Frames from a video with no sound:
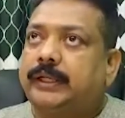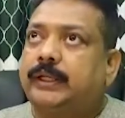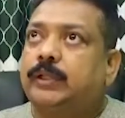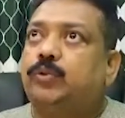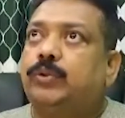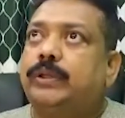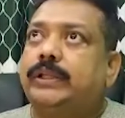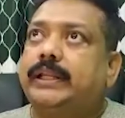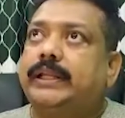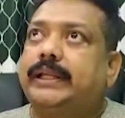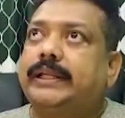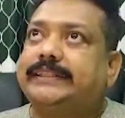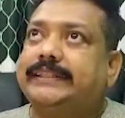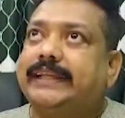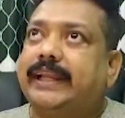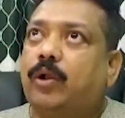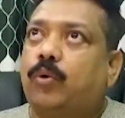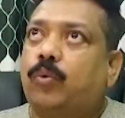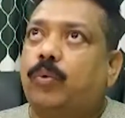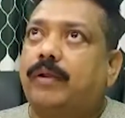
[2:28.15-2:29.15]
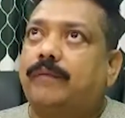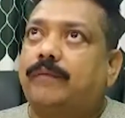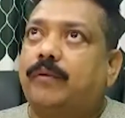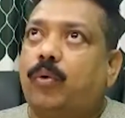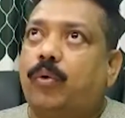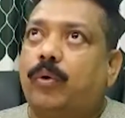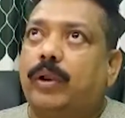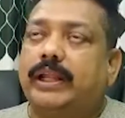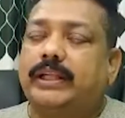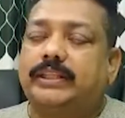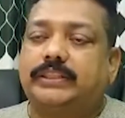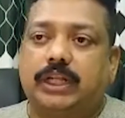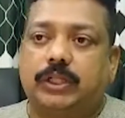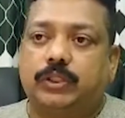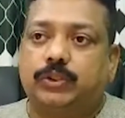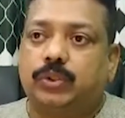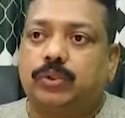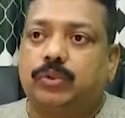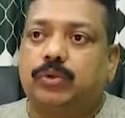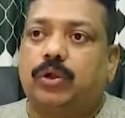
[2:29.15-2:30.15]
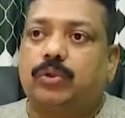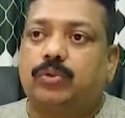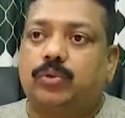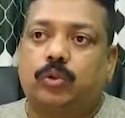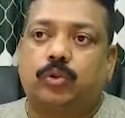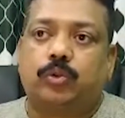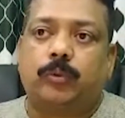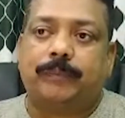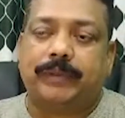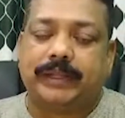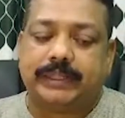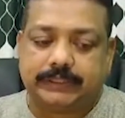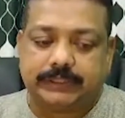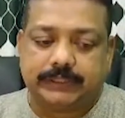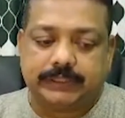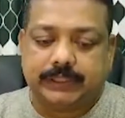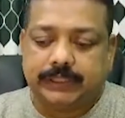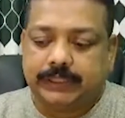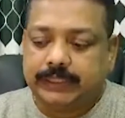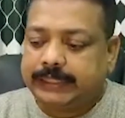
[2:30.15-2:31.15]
কিন্তু এদেরকে জেরা করে আমরা অনেক চাঞ্চলকর তথ্য পেয়েছি